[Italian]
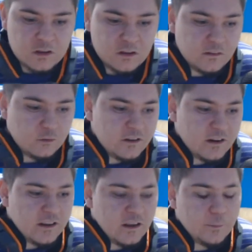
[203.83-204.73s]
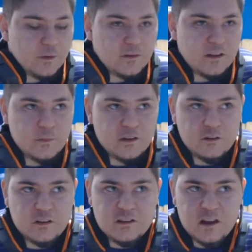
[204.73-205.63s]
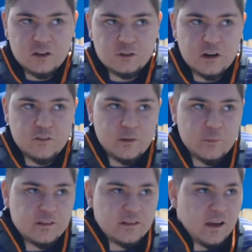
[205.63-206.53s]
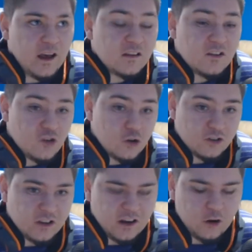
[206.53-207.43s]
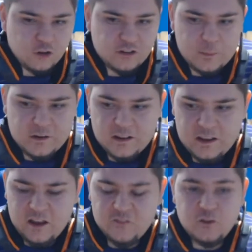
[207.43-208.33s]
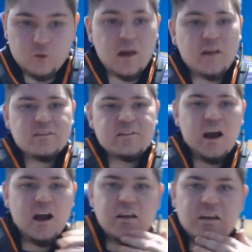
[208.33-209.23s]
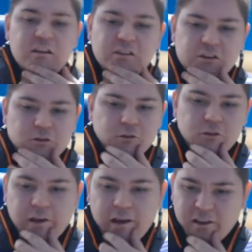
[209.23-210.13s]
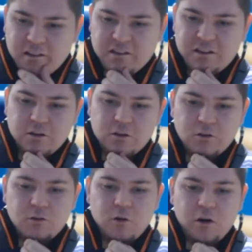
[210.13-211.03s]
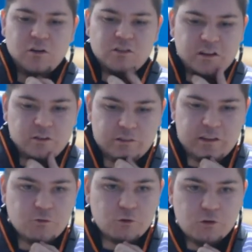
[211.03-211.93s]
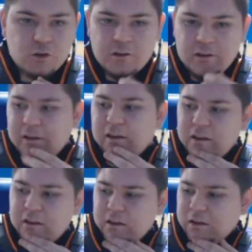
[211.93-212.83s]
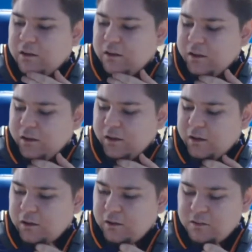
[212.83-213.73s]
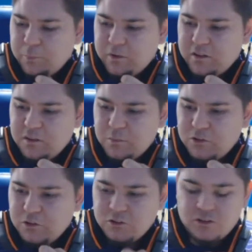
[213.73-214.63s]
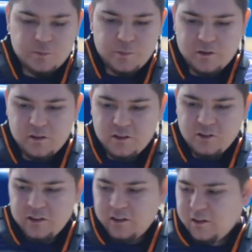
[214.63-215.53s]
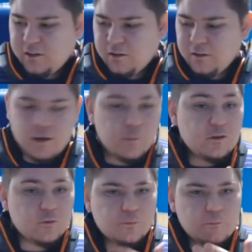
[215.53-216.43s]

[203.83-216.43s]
Devo dire che i primi tempi che ho iniziato era veramente ansiosa la cosa perché avevo l'ansia dico ok, e eh, se dico qualcosa che non devo, e, eh, e, e se per esempio dico troppe parolacce, eh, capito?